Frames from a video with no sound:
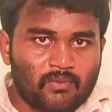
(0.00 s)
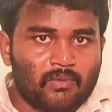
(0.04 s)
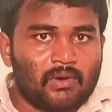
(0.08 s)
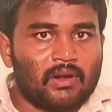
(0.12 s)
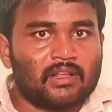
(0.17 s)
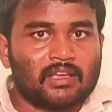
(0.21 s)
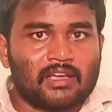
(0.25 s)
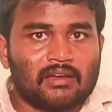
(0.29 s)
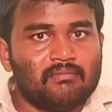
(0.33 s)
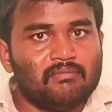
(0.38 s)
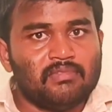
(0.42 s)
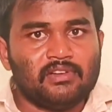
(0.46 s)

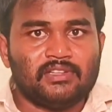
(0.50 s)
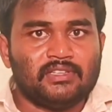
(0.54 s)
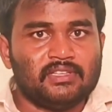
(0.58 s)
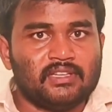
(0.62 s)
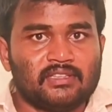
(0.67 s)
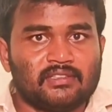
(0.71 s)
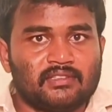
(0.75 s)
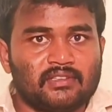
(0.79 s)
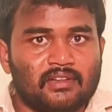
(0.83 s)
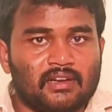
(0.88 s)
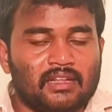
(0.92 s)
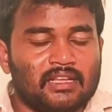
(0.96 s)
వాళ్ళు కంప్లీట్
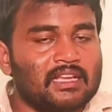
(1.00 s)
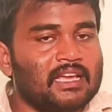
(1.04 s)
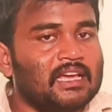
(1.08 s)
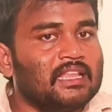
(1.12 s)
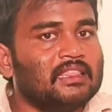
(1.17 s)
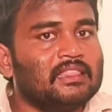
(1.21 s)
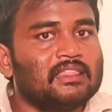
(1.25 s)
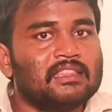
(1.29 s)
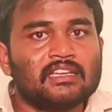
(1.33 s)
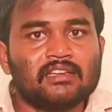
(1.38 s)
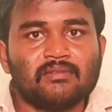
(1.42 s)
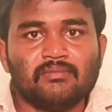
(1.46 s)
చేశారు ఇక
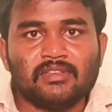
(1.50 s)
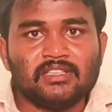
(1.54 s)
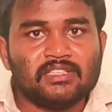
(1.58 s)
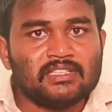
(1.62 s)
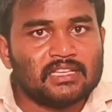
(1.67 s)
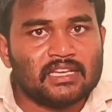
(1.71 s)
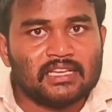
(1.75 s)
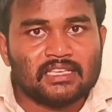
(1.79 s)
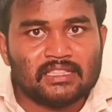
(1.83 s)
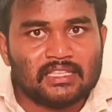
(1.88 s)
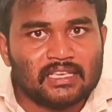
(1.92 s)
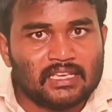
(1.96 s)
అంతకు
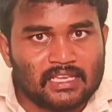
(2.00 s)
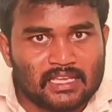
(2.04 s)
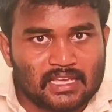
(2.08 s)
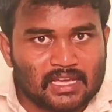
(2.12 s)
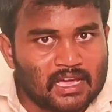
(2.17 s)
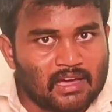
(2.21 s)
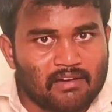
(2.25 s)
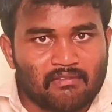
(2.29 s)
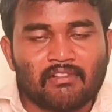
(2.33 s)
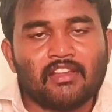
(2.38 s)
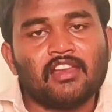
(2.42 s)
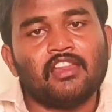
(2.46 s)
మించి అయితే
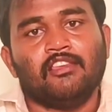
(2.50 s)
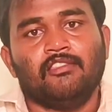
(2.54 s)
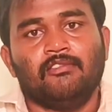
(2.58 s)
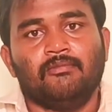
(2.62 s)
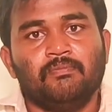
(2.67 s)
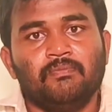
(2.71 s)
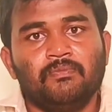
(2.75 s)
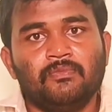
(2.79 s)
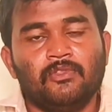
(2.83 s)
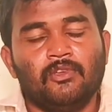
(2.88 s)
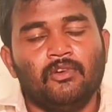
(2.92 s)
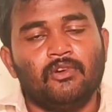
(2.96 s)
ఇంకా అవ్వలేదు
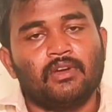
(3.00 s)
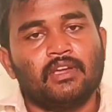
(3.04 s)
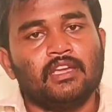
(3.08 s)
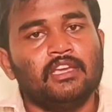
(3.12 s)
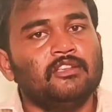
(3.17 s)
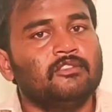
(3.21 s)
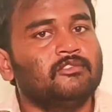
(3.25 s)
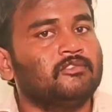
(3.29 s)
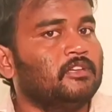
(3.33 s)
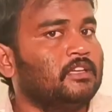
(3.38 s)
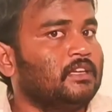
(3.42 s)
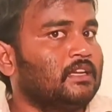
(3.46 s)
ఓకే
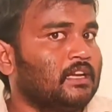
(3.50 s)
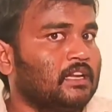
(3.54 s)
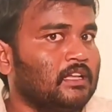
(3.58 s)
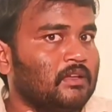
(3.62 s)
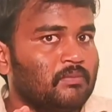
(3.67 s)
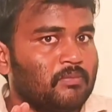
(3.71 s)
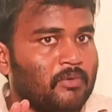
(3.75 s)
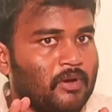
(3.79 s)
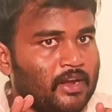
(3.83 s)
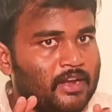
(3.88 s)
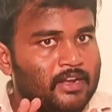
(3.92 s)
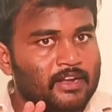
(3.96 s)
సో
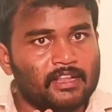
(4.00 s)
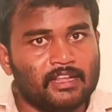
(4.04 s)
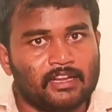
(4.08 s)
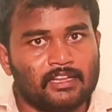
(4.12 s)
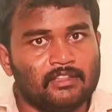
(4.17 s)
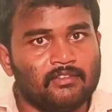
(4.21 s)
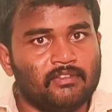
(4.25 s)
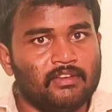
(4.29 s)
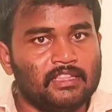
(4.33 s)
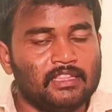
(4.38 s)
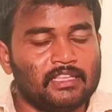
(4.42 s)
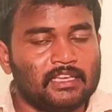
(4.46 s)
ఇక్కడికి పాయింట్
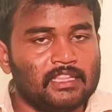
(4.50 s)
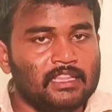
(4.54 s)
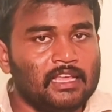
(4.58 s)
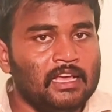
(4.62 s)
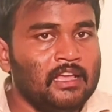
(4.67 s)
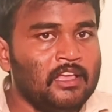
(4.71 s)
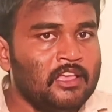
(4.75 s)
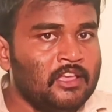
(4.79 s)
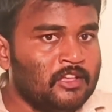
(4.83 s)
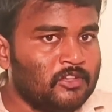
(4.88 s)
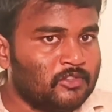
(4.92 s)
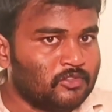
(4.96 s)
అర్థమైంది కదా
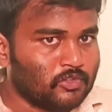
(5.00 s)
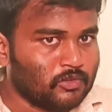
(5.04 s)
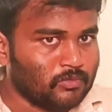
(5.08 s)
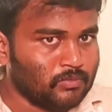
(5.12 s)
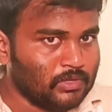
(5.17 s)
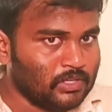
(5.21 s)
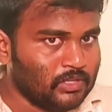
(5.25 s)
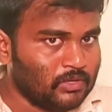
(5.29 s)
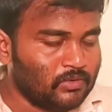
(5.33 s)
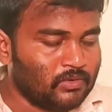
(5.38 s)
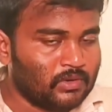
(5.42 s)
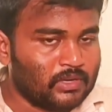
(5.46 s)
సో
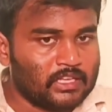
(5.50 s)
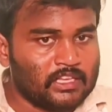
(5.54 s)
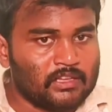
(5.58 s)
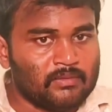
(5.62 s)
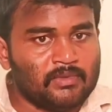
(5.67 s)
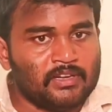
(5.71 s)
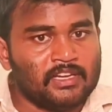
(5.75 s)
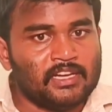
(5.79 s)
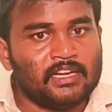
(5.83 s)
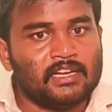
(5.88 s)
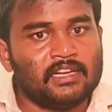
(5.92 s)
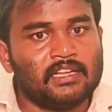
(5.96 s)
మీరు కూడా
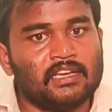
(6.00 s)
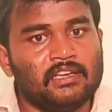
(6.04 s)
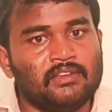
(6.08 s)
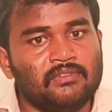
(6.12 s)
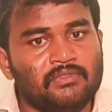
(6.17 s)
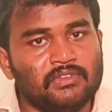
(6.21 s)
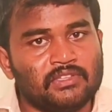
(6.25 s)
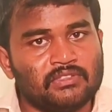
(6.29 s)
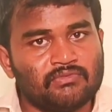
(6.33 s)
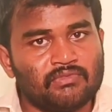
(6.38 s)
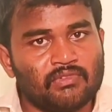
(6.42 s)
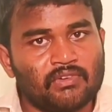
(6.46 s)
ఇమీడియట్గా ఈ
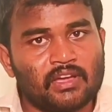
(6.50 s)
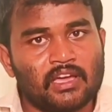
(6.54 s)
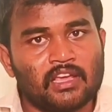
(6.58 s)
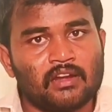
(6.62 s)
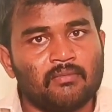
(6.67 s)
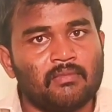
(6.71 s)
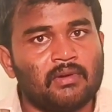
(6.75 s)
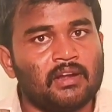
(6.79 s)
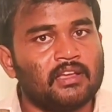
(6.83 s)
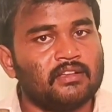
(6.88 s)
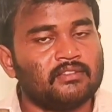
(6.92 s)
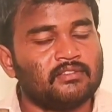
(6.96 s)

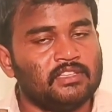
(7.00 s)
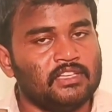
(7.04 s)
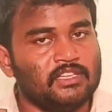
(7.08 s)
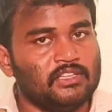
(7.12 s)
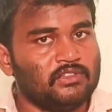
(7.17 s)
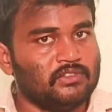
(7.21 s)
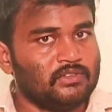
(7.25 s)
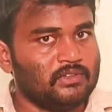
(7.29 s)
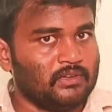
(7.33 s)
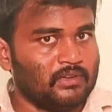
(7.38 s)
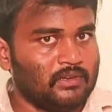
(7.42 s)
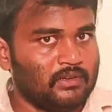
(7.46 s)
విశ్వకర్మ చే
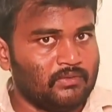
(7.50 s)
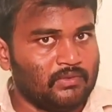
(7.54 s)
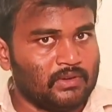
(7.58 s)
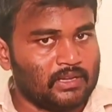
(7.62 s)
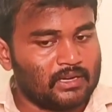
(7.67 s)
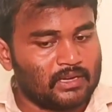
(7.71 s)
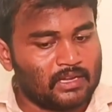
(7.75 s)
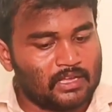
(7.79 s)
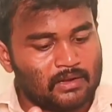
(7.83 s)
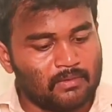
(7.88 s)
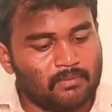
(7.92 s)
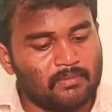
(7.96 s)

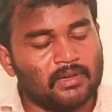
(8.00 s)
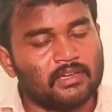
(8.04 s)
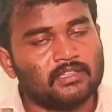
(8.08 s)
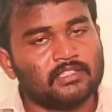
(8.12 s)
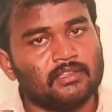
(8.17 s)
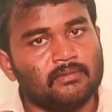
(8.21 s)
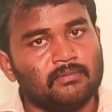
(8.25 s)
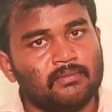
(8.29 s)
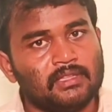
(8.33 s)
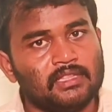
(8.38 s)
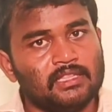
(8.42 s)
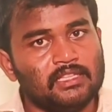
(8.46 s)
కర్మకు
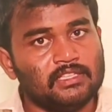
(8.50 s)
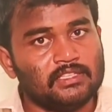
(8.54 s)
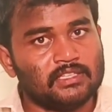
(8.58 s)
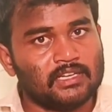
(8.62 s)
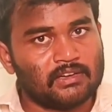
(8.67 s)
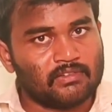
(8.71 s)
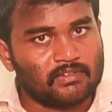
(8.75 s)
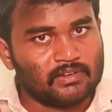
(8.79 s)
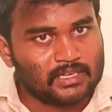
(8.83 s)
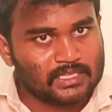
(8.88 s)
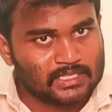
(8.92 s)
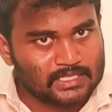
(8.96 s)

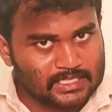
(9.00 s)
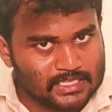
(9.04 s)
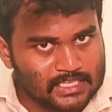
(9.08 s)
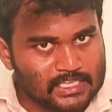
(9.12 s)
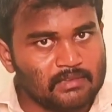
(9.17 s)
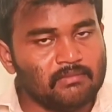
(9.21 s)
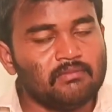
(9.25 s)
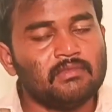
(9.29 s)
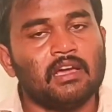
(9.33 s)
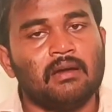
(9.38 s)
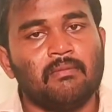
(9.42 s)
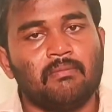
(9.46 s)
సంబంధించినటువంటి
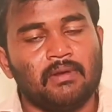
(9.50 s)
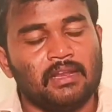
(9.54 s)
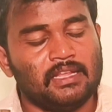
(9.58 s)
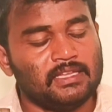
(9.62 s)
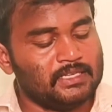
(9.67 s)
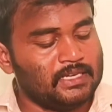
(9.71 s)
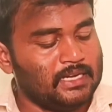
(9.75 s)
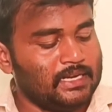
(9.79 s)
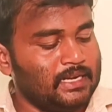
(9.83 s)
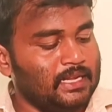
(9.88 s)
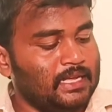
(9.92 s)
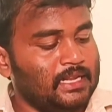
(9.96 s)
స్కీమ్కి అప్లై
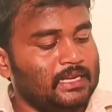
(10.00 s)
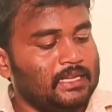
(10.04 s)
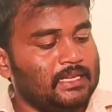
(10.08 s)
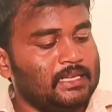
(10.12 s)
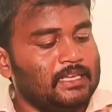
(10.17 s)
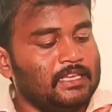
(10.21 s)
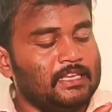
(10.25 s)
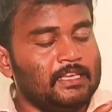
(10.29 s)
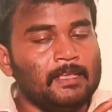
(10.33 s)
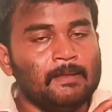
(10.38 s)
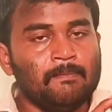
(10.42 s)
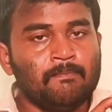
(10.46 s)

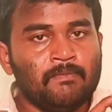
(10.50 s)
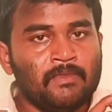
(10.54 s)
చేయడానికి